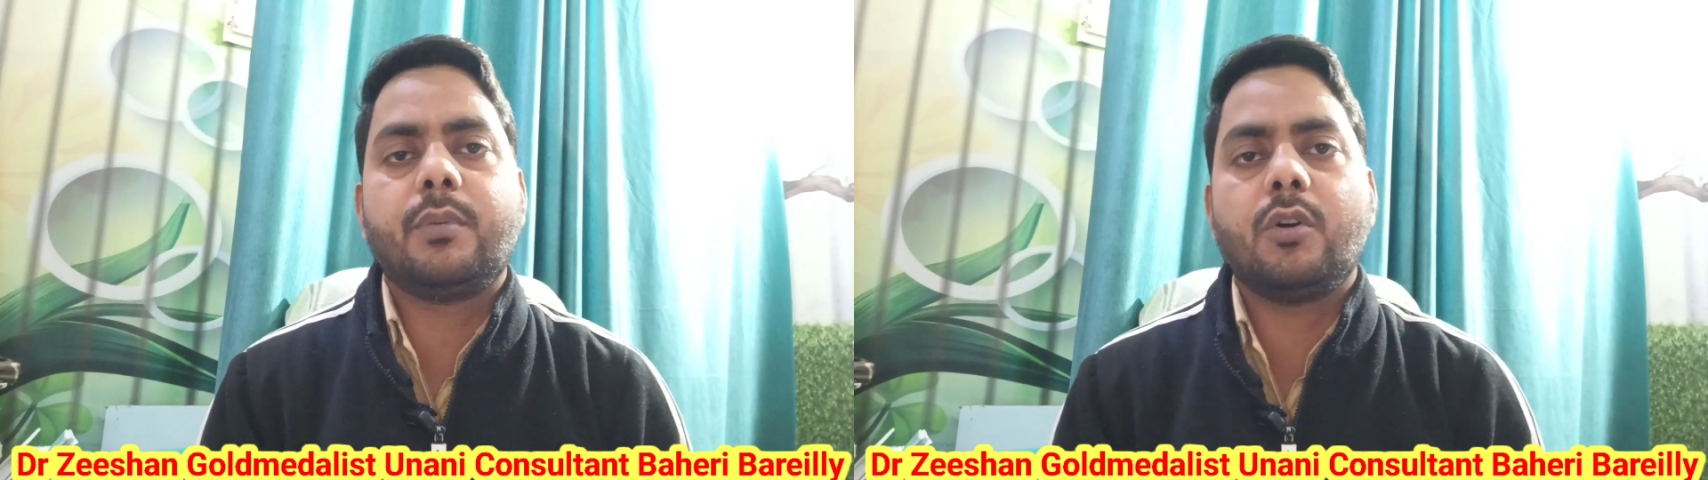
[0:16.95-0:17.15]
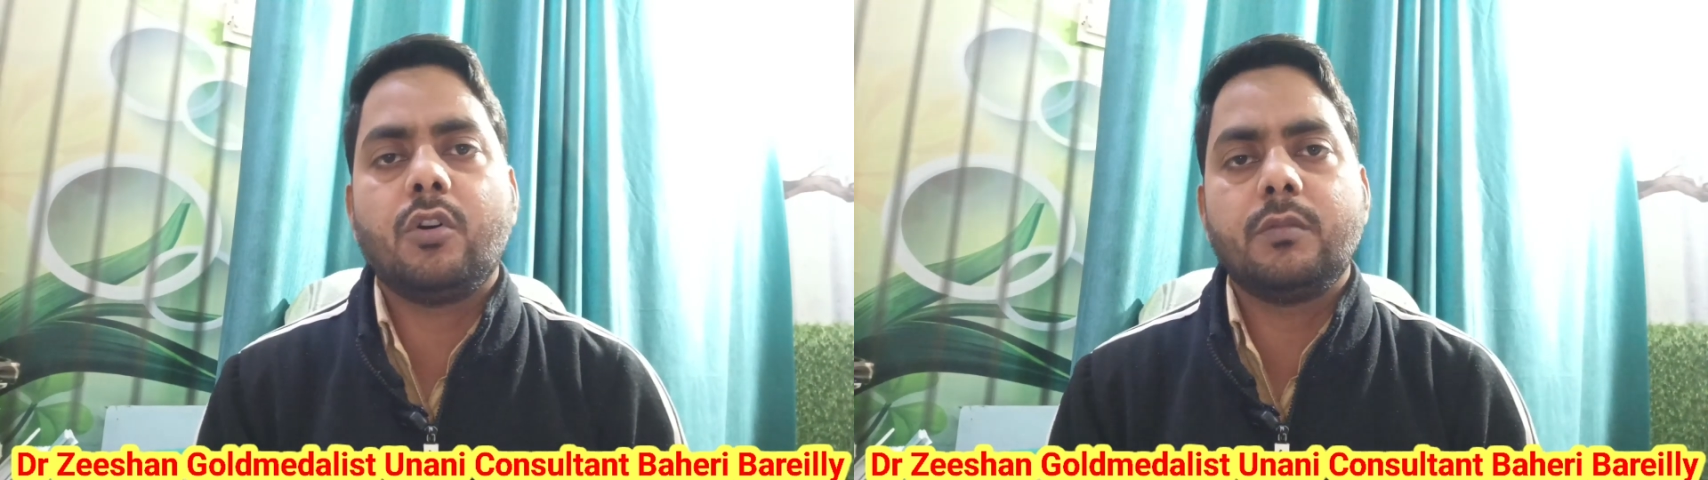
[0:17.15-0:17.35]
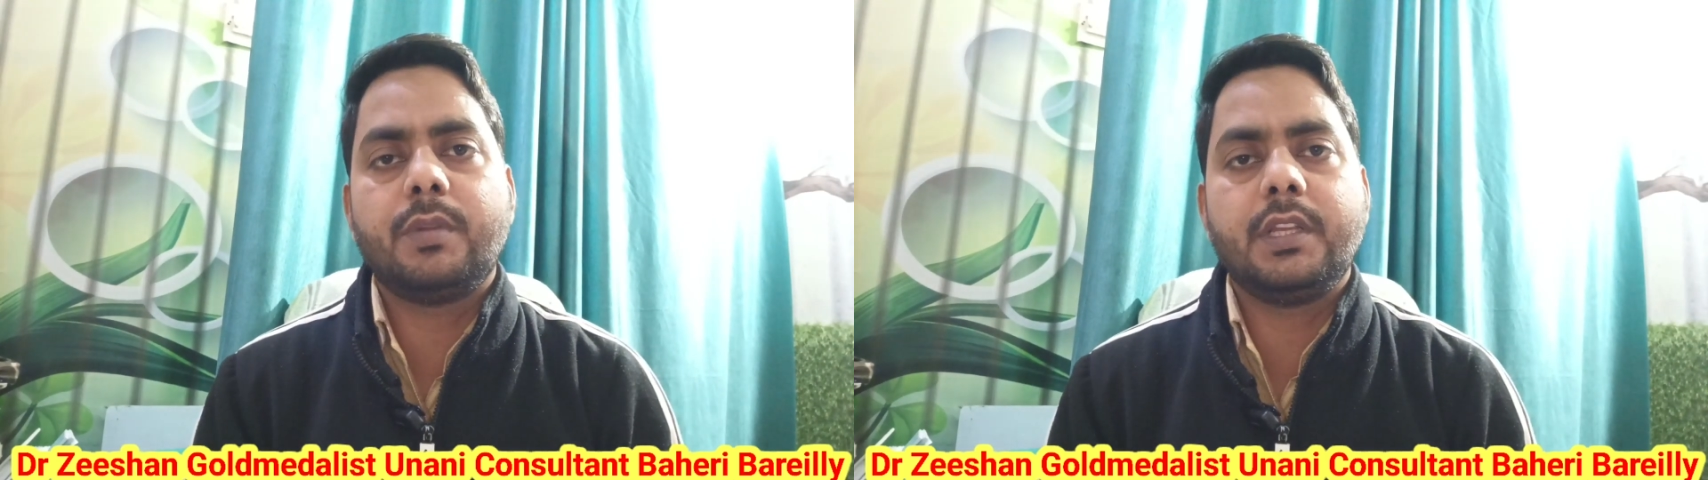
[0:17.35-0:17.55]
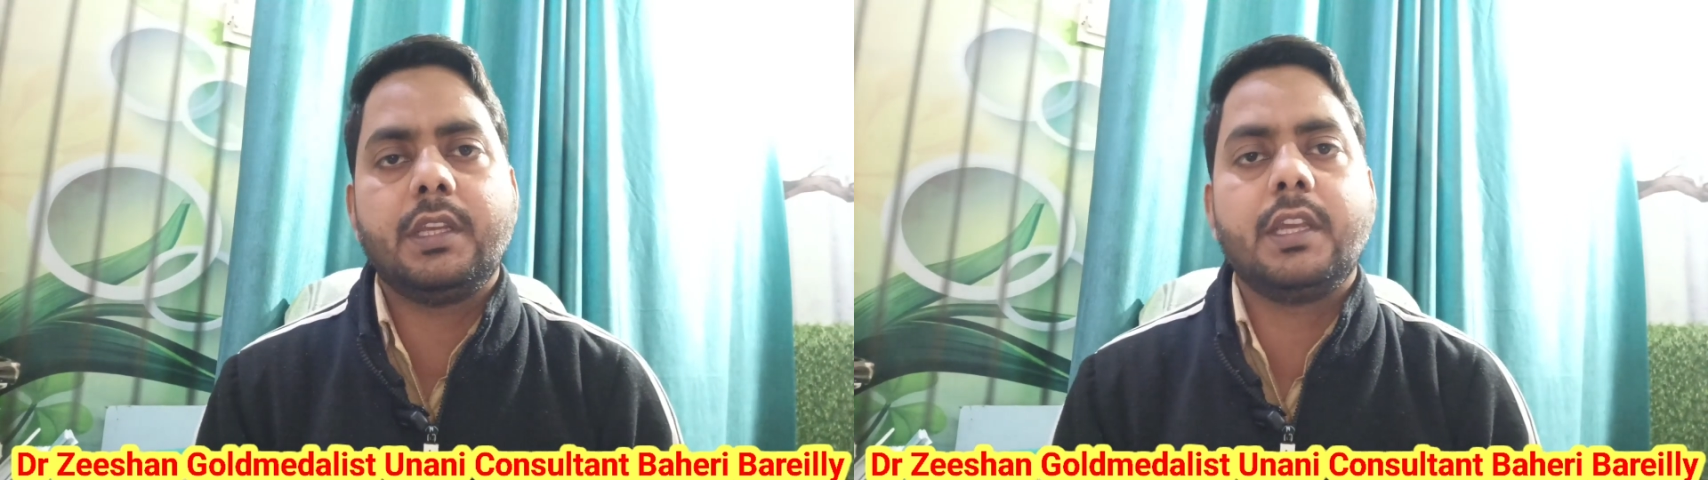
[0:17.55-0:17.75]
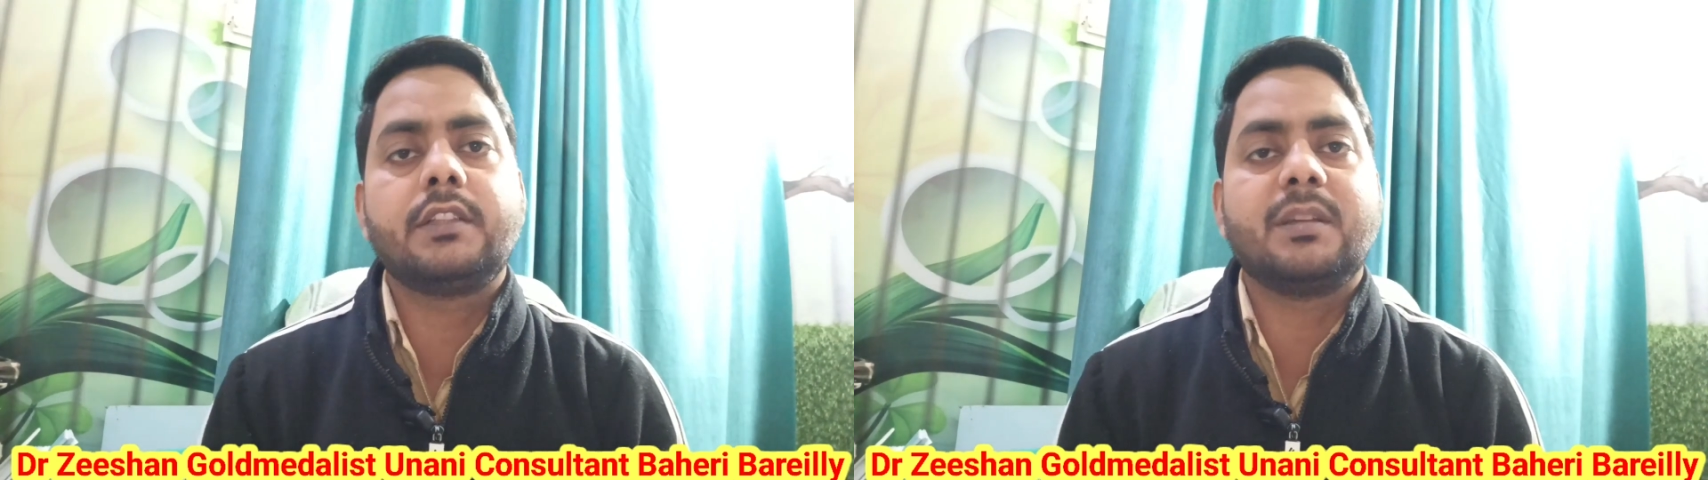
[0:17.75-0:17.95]
बहुत बड़ी
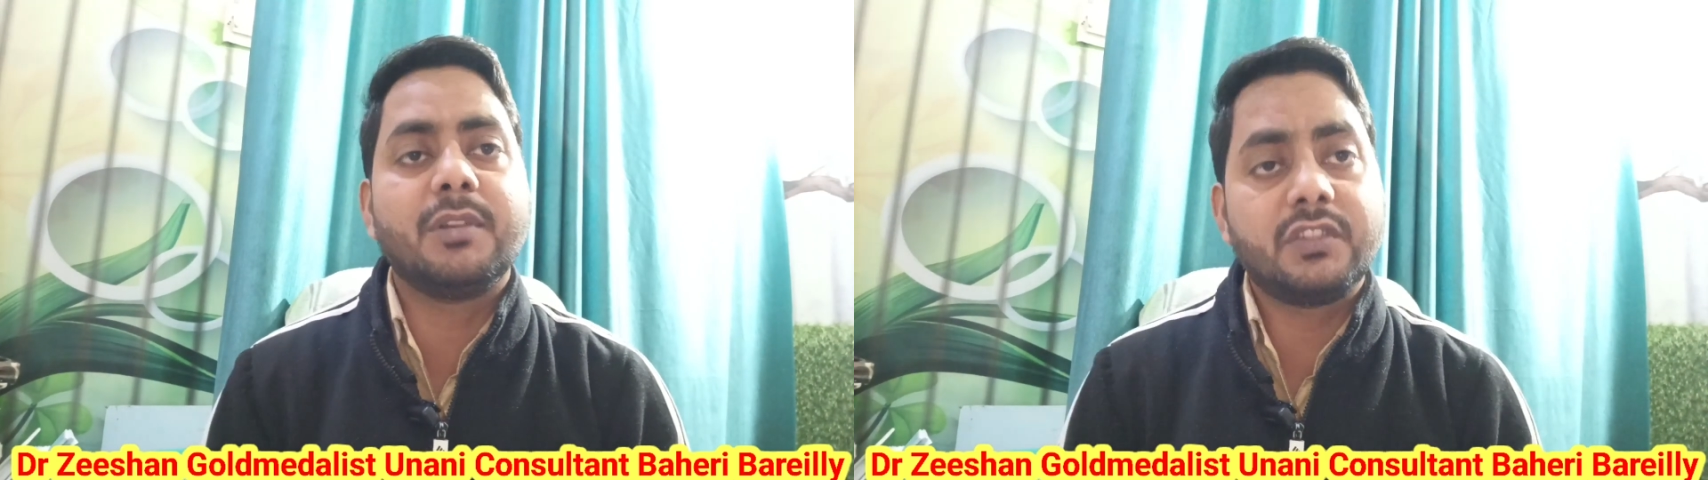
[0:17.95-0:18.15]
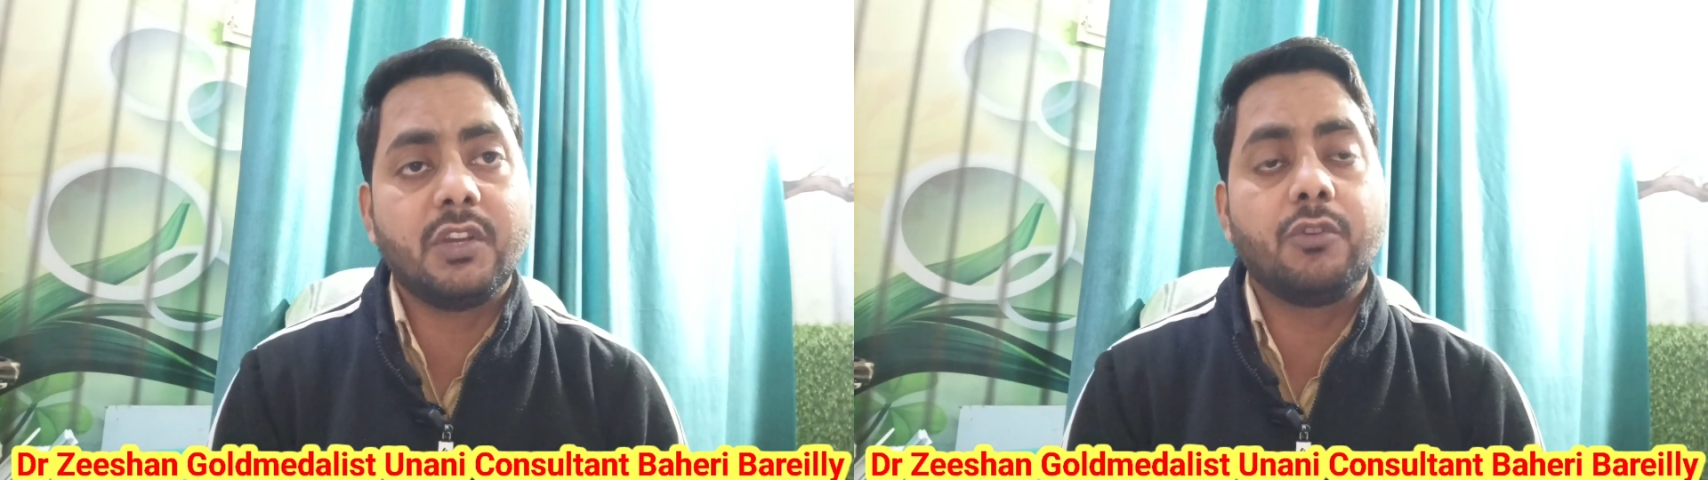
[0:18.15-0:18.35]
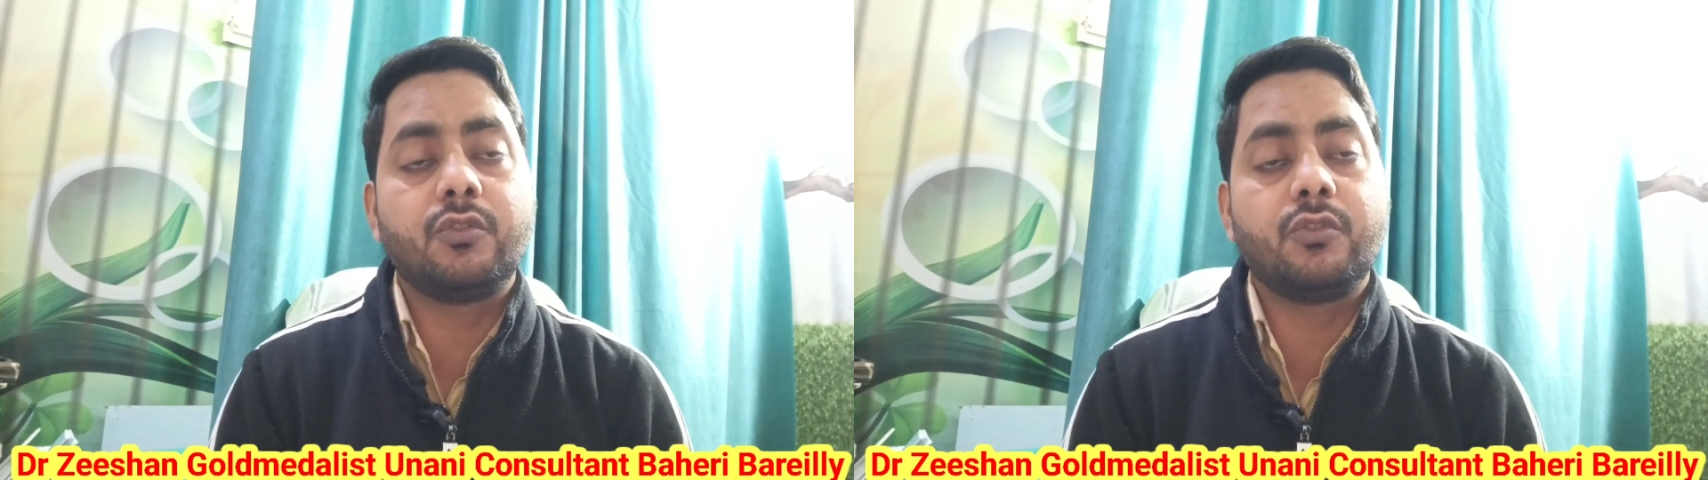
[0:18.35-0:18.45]
एक समस्या